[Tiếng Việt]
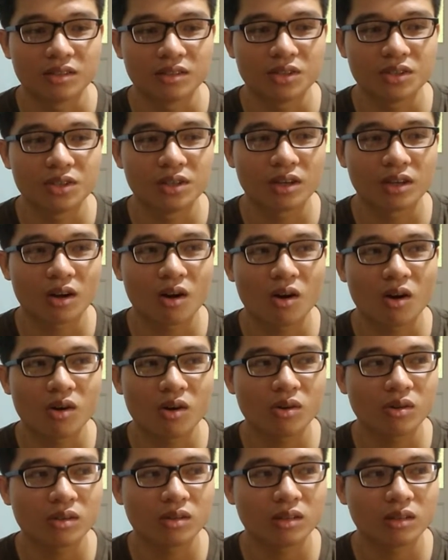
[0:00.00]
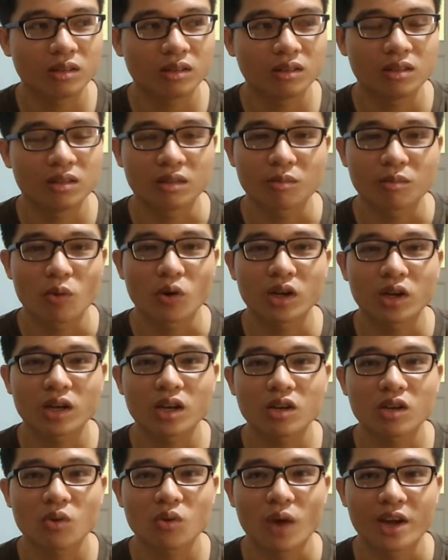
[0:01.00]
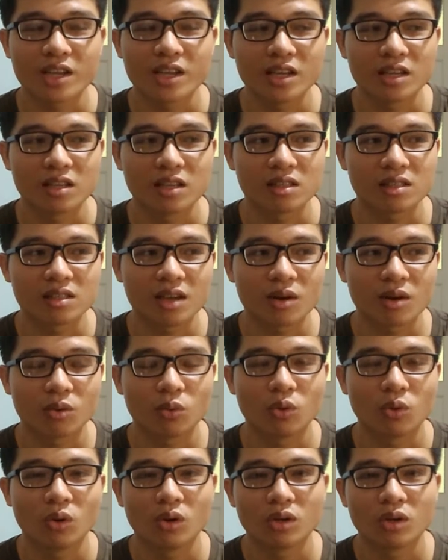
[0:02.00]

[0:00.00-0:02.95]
chưa có được một cái kết quả gì sau